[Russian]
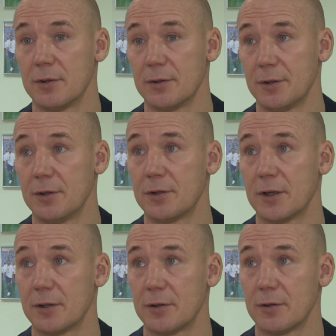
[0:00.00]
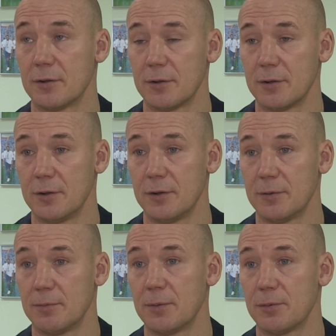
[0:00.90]
задержаться
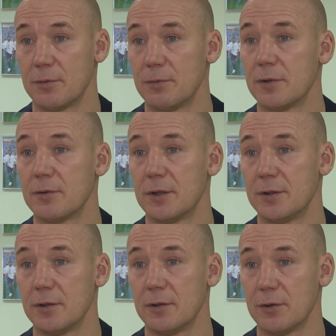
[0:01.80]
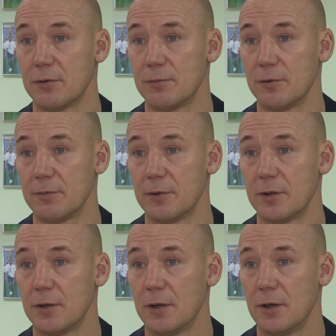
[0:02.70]
и попробовать свои силы на новом уровне.
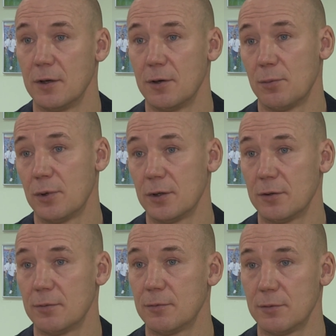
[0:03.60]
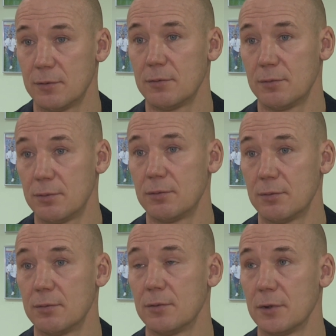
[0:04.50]
Поэтому,
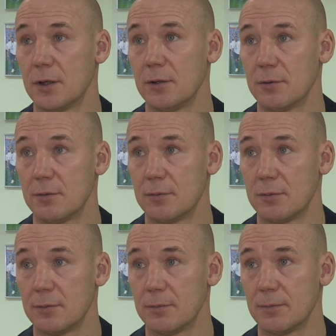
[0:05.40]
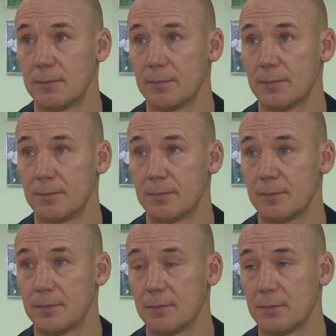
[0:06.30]
да.
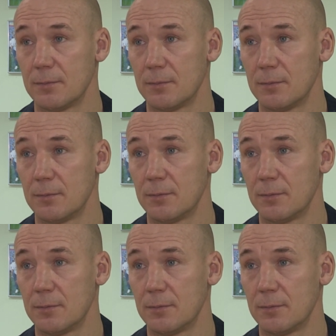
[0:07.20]
Четыре игрока